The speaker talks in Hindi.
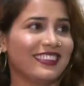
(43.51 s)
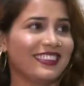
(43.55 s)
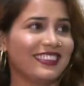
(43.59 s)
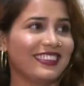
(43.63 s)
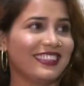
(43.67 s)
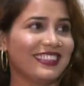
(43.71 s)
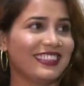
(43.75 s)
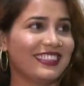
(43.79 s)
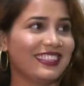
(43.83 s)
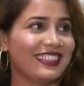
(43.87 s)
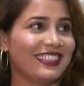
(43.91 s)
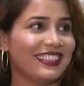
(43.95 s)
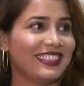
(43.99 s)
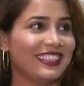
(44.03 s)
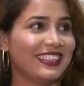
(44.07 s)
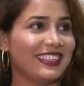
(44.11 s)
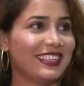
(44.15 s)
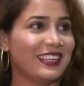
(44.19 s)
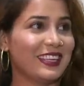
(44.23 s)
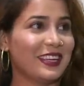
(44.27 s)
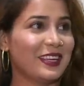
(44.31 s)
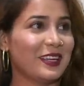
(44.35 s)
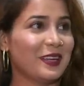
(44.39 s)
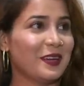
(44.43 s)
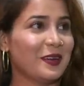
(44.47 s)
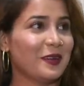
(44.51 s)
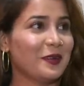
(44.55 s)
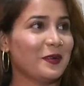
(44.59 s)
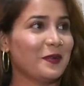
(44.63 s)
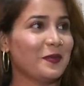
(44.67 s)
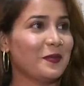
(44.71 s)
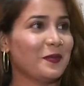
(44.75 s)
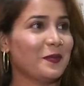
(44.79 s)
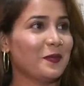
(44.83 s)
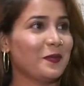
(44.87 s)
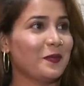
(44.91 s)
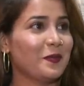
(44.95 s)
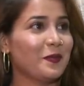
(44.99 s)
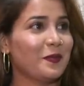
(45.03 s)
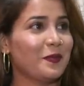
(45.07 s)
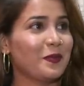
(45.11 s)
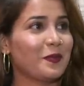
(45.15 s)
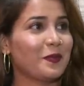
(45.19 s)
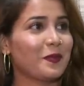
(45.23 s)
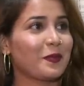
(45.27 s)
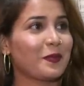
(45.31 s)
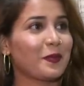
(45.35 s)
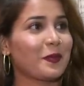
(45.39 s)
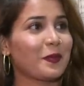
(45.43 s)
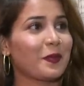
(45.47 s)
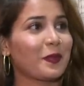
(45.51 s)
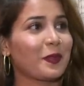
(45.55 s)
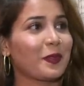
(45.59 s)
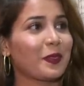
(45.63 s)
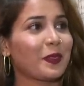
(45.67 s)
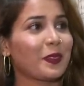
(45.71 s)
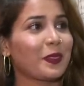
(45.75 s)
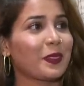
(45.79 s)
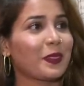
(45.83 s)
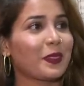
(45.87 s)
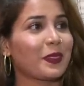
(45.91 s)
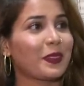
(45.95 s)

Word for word: दो महीने से आप घर पे थी तो कैसा बोरिंग